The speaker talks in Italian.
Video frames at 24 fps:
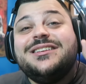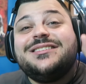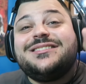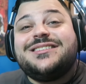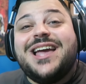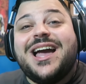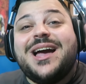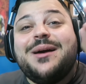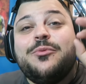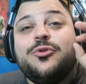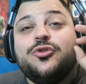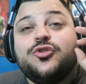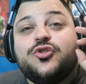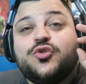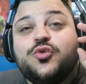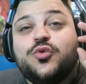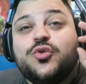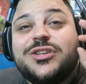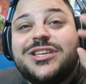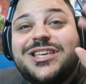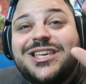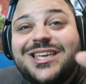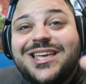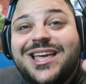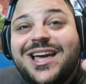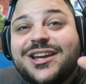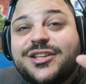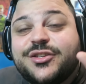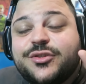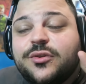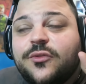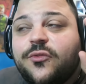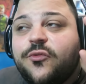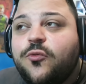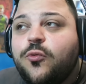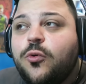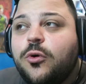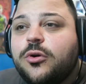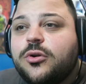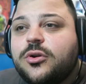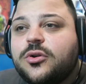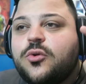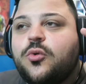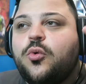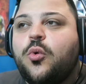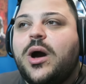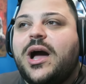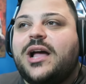Siamo su Gears of
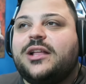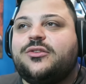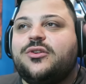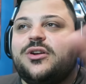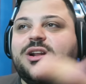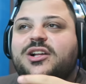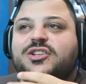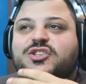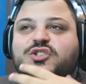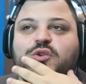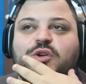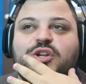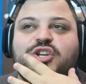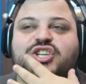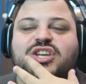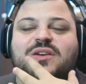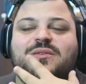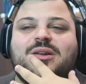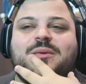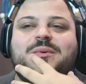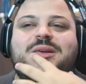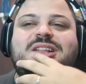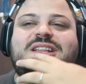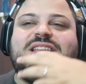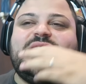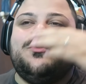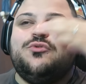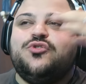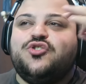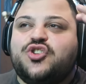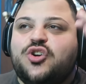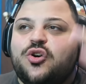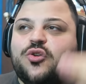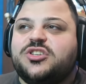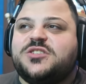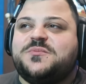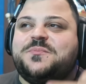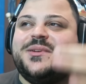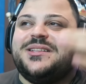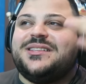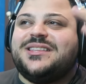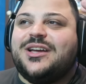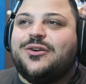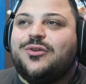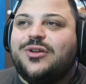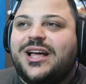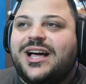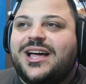War 4 ragazzuoli Cioè veramente un gioco
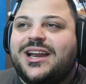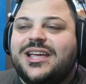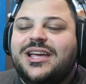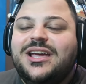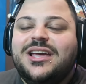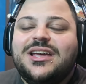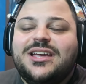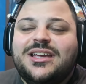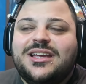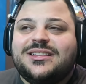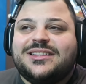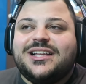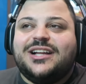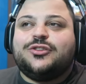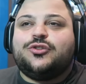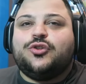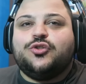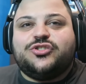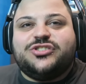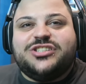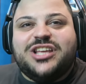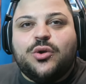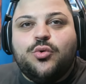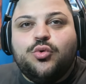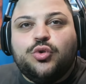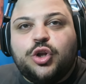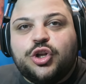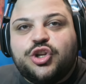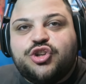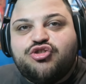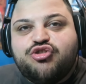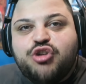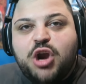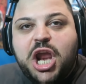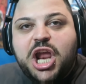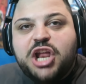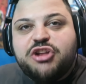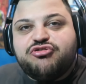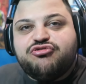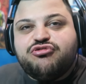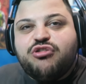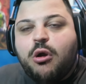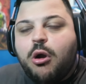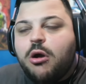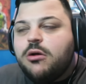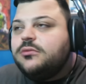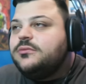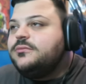spettacolare Intanto saluto
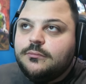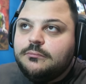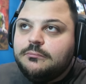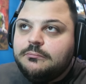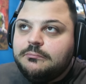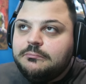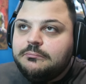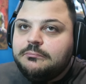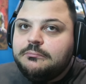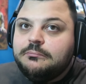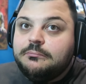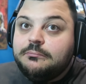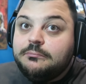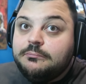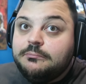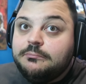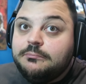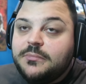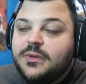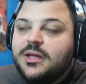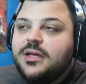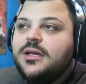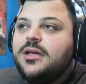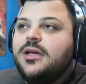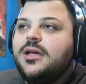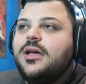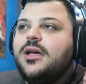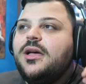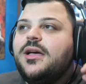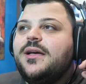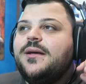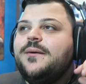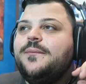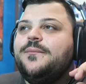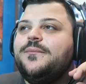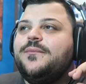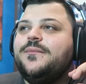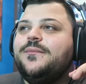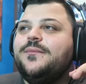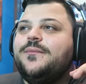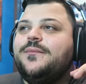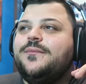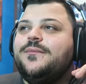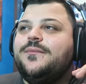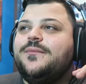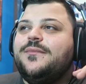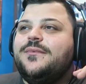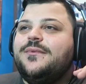Ciccio Bella,
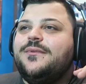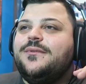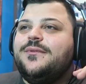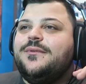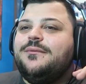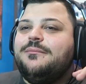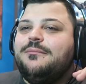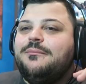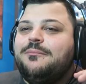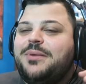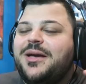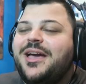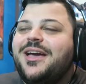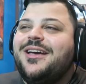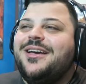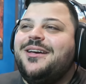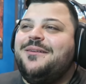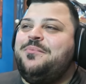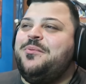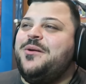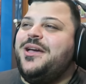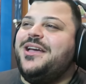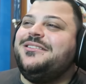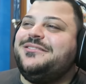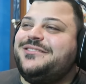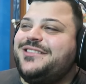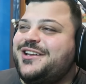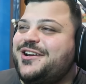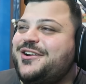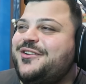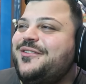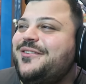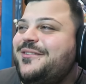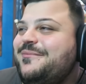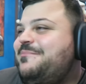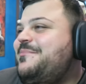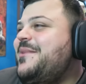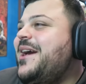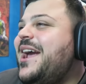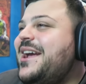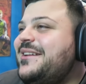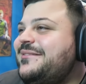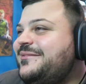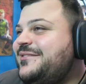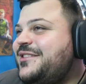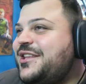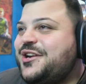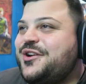bentronati, Bentronati Bentro eh.
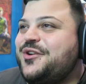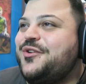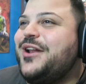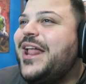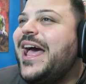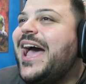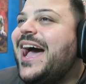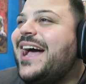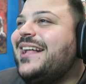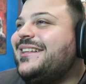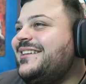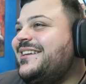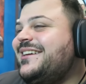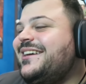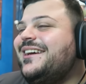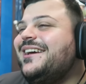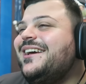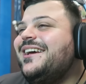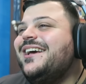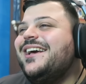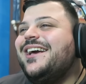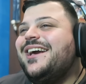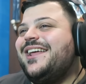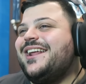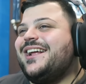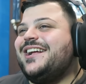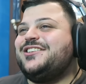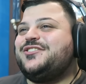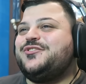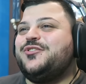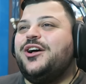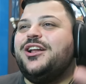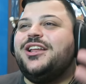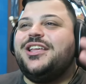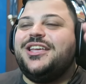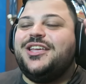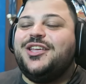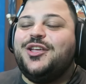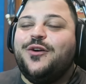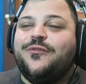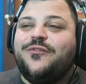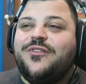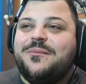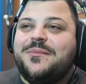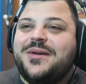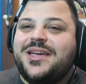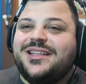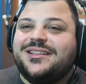Bentronati E ragazzuoli io
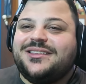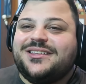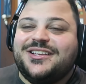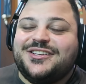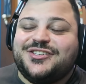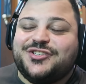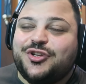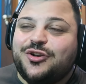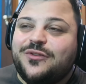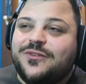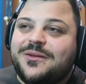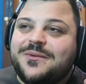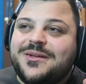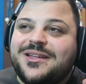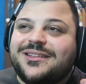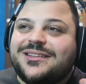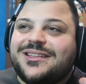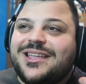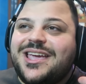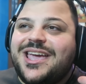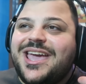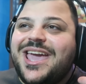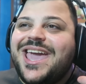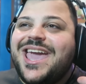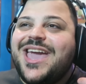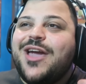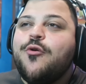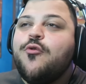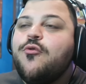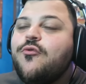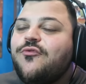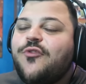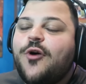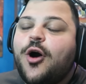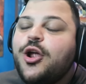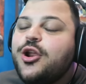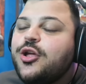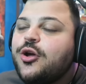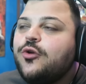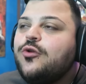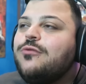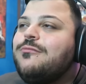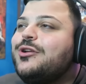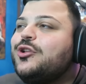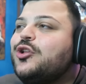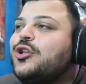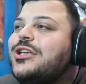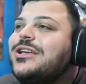ovviamente sono veramente euforico in
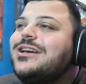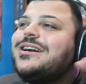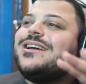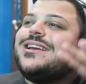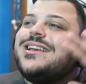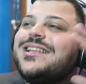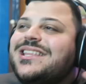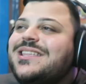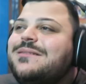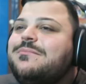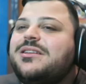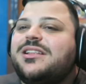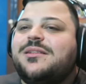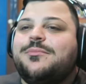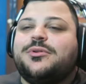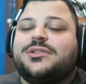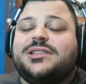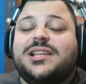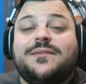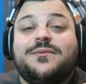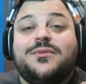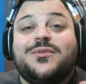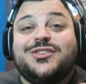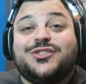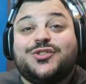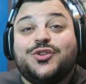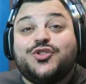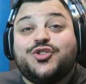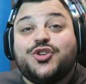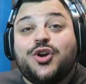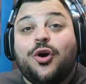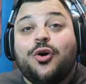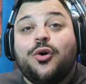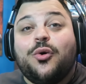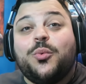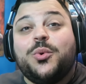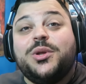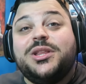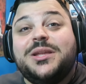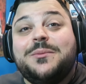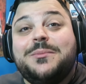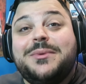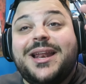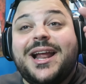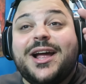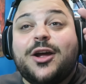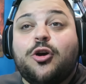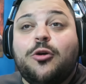un modo incredibile di portarvi questo gioco Quindi
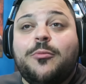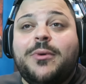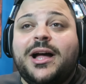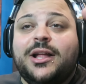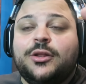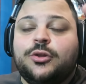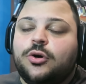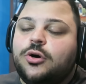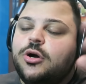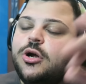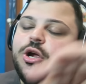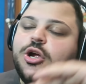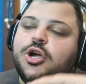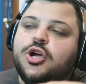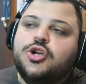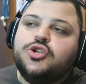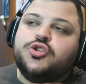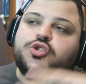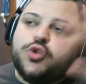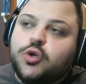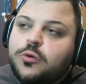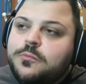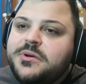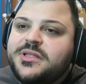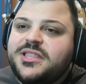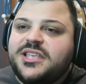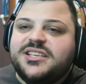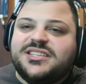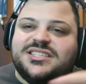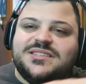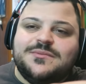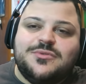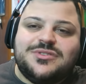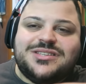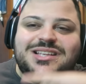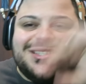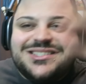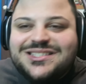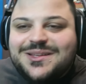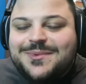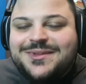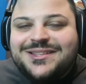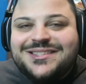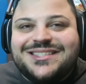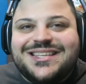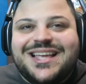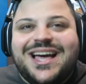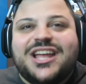mi raccomando subitissimo, senza
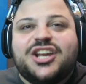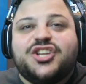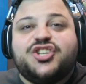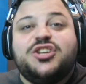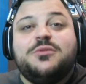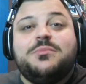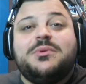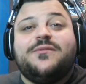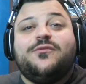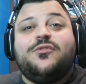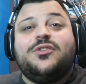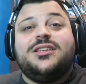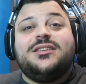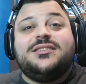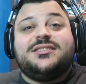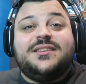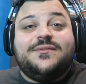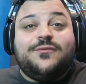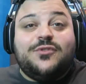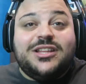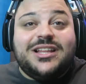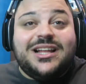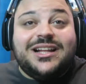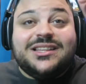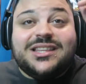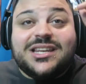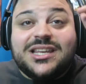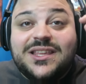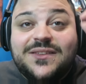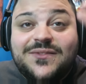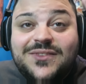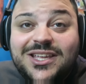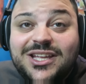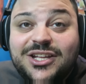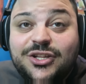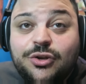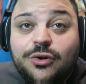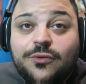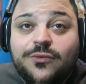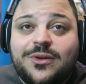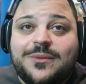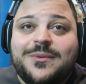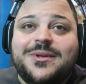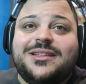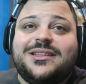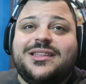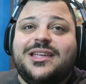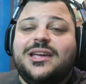pensarci, vol se volete altri video
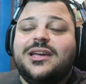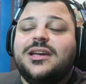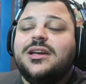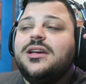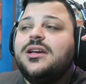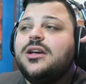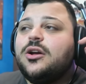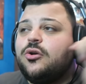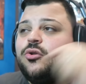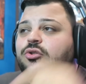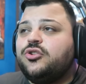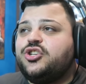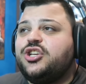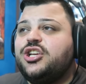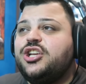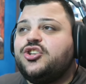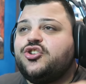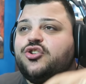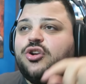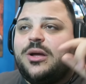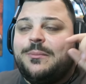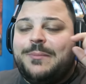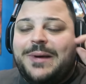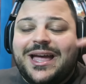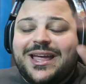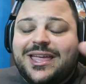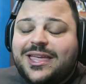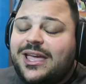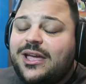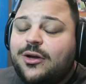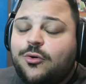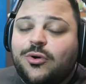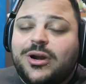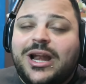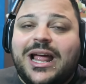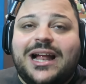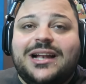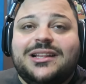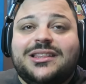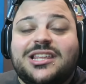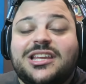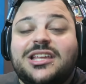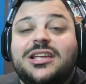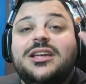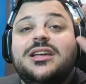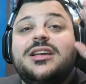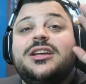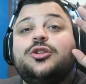ovviamente con Ciccio, ma anche con
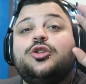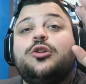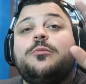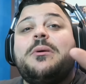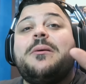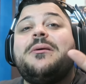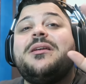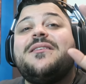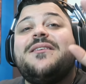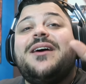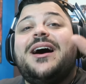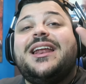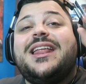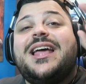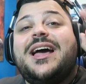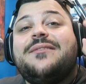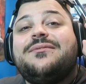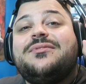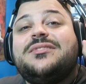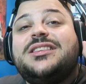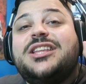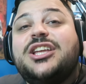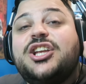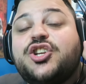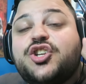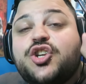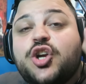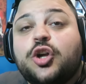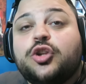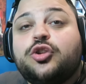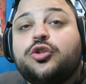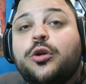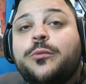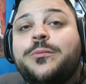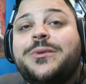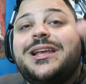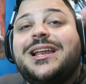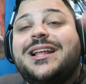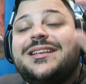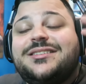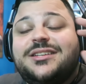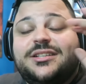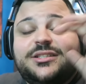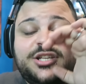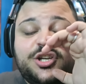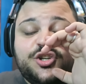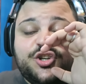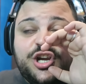altri, dobbiamo arrivare a
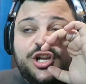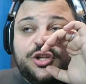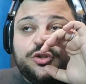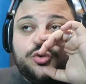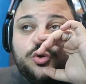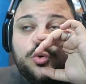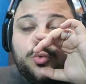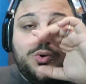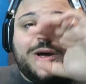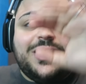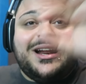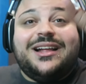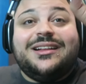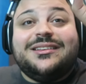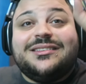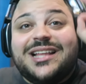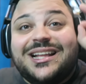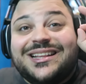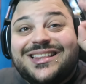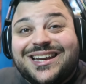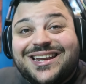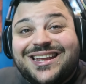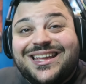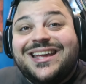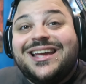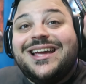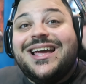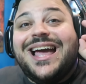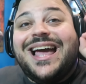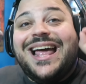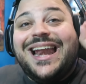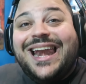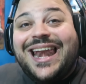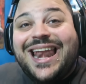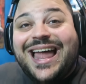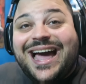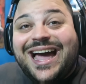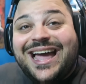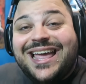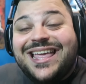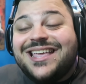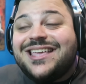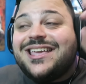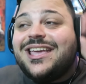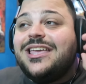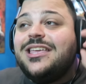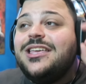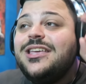18.743
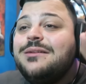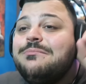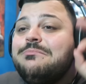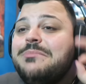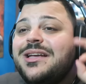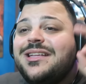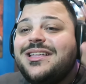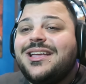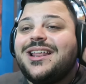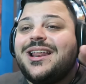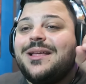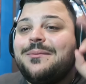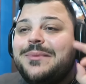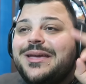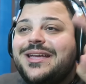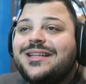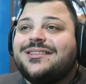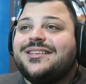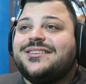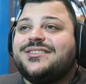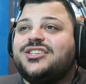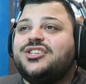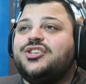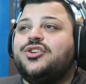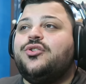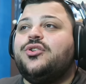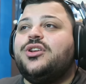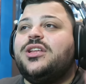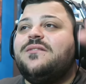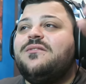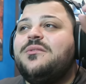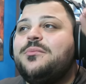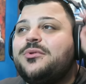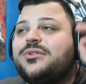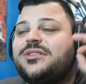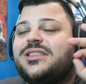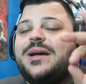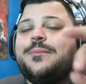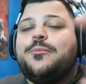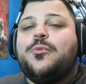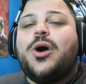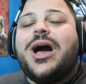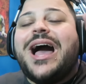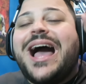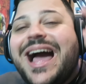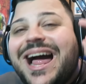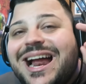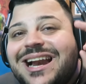like immediatamente signori e vi
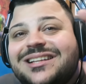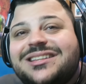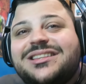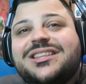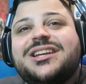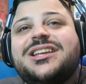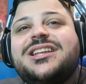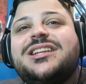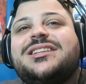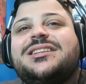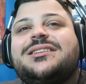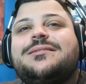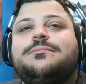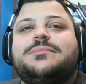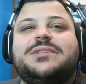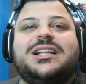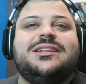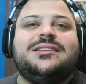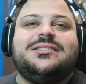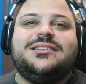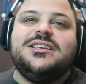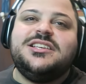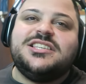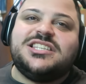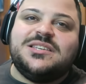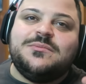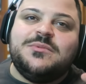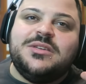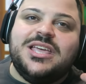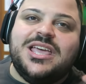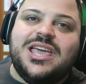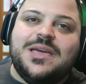portiamo altri tantissimi